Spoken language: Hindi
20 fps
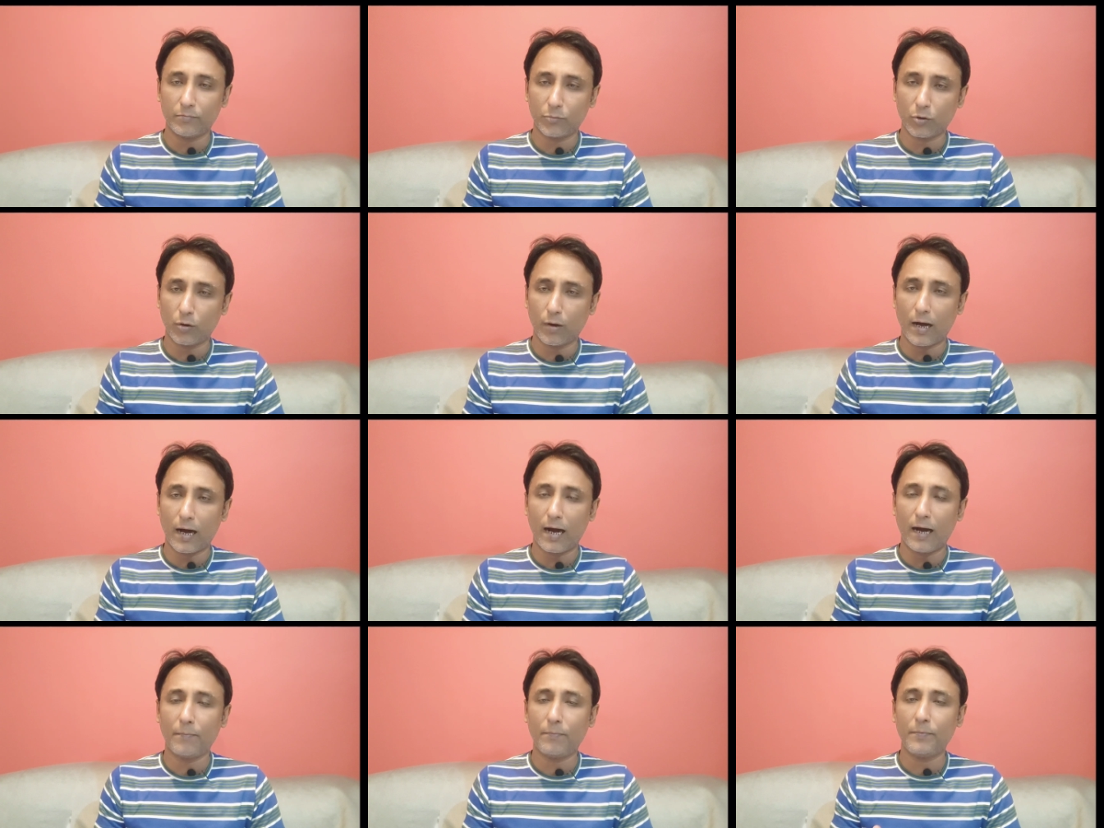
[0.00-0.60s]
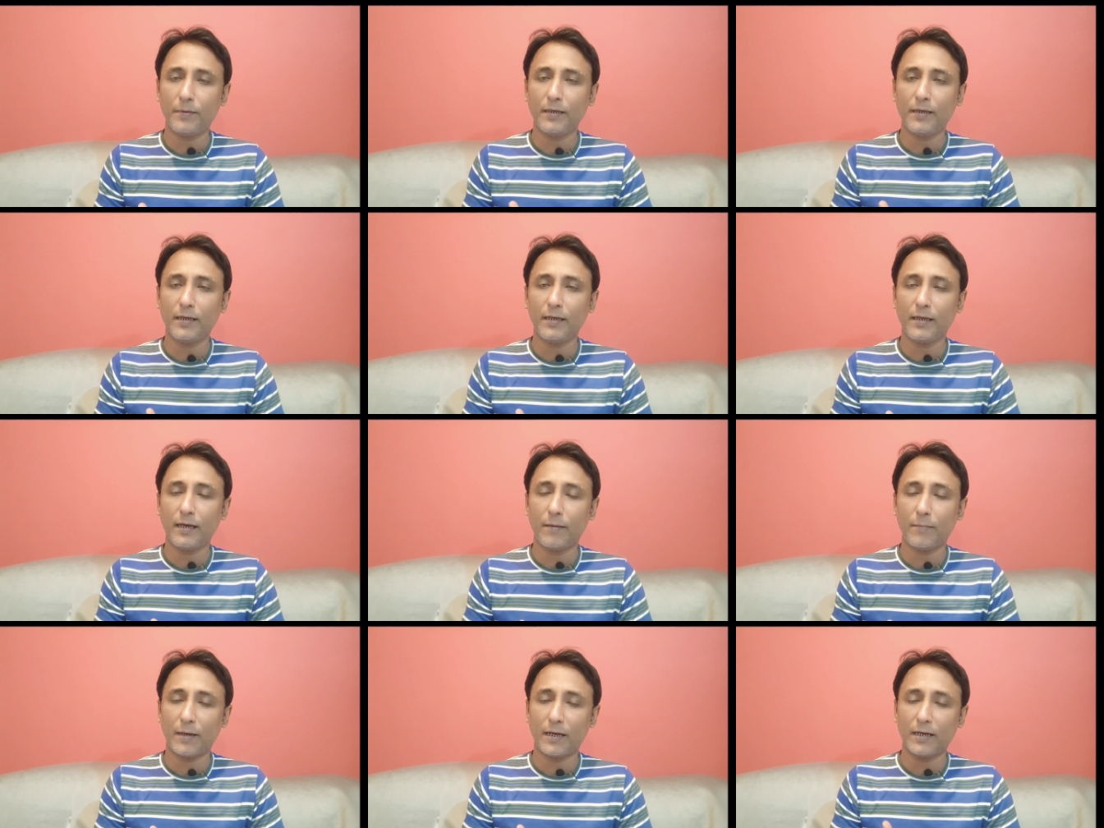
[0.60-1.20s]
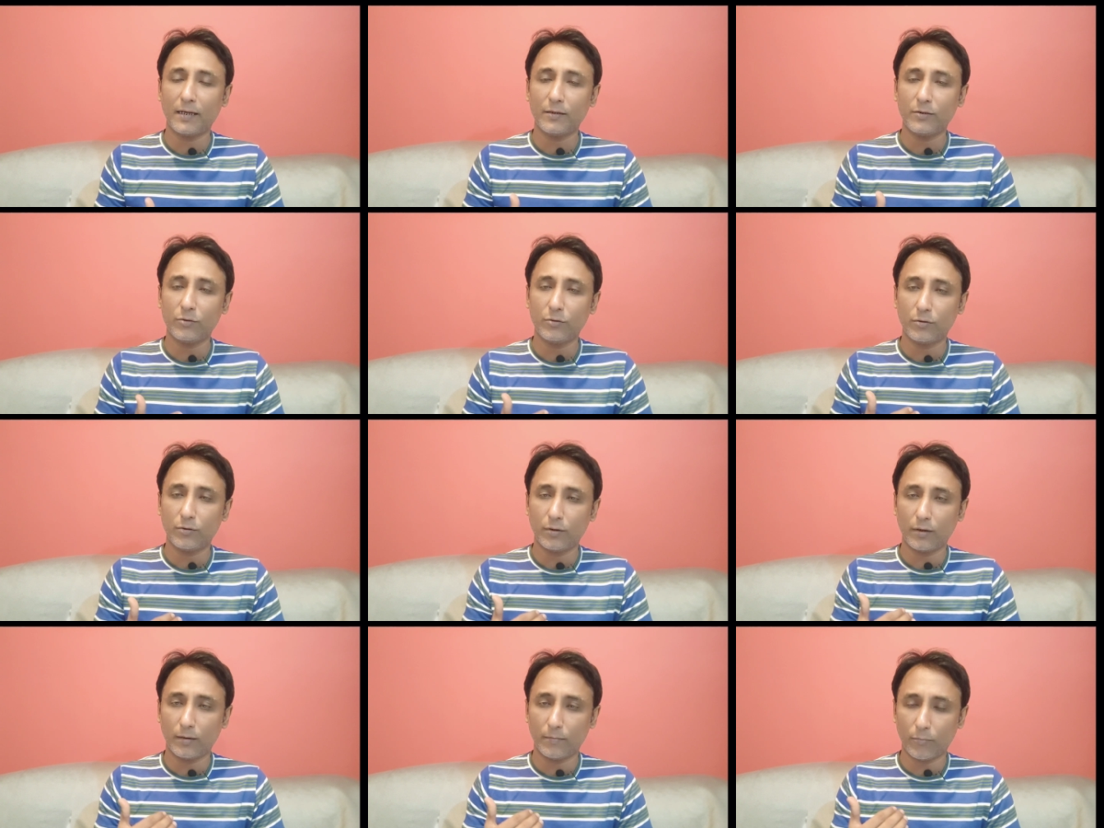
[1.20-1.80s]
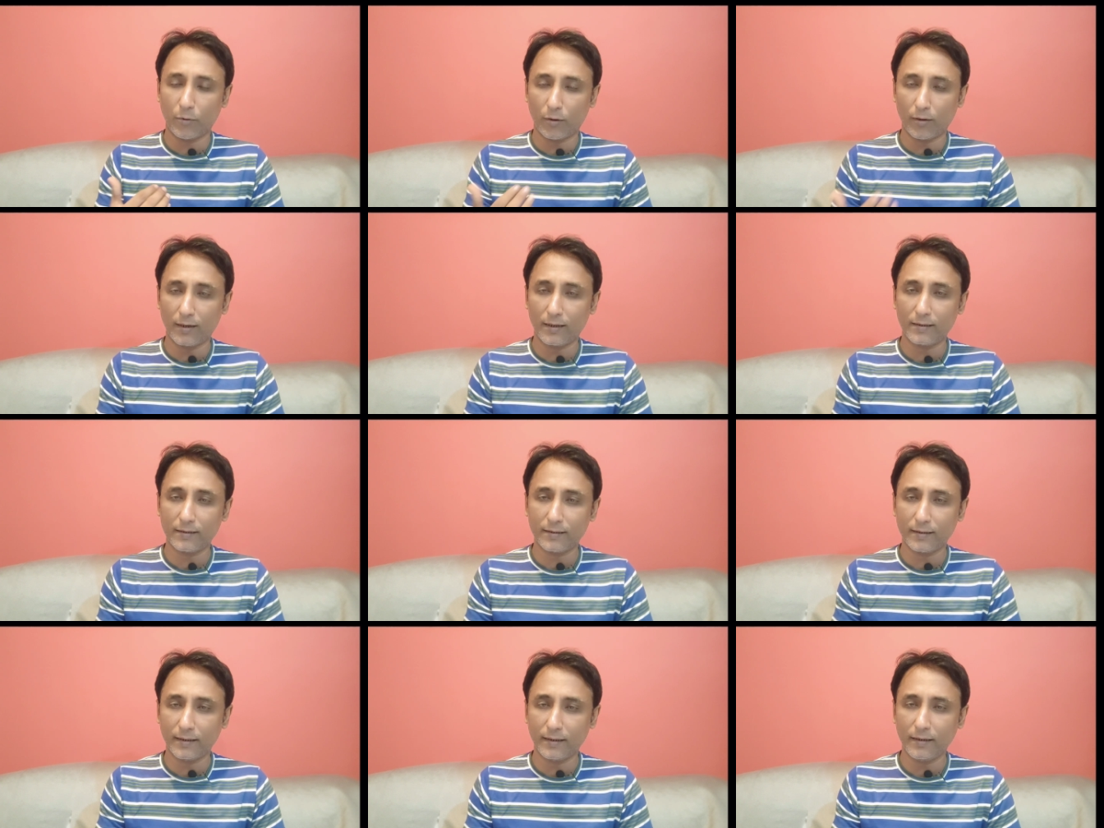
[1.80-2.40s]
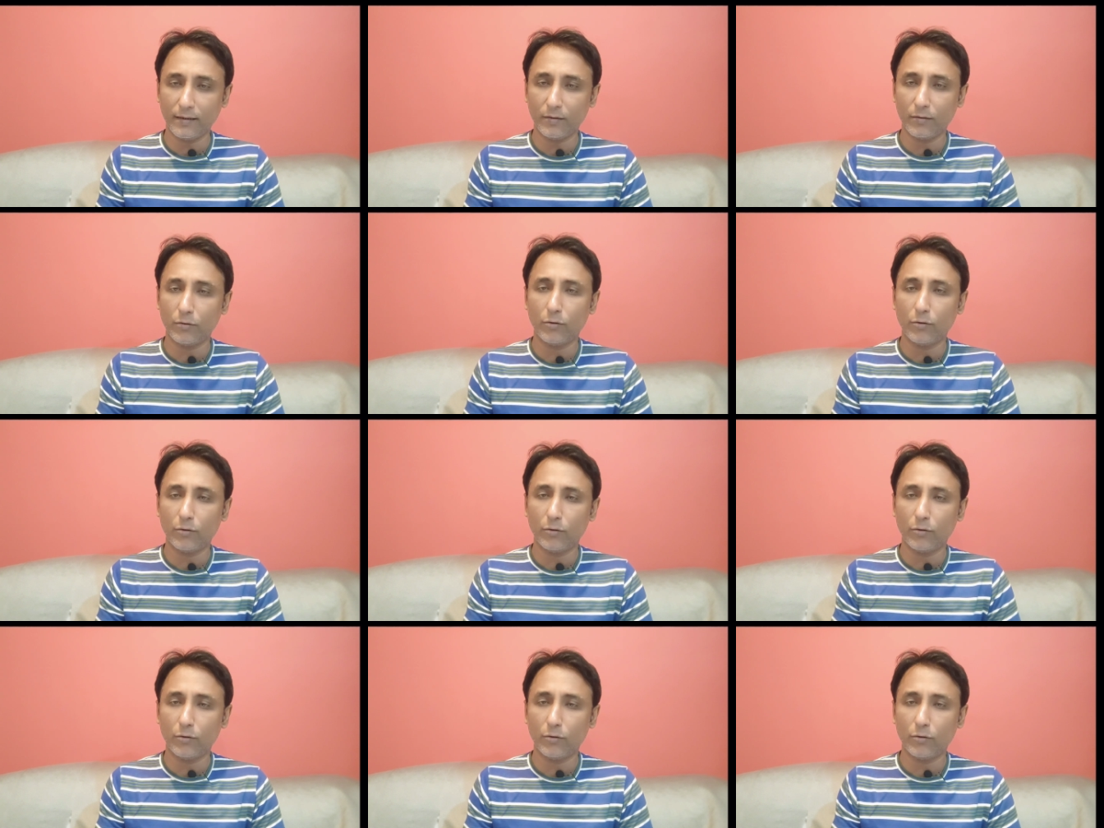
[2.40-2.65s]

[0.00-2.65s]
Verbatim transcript: तो आपने हमारे जो बॉलर्स थे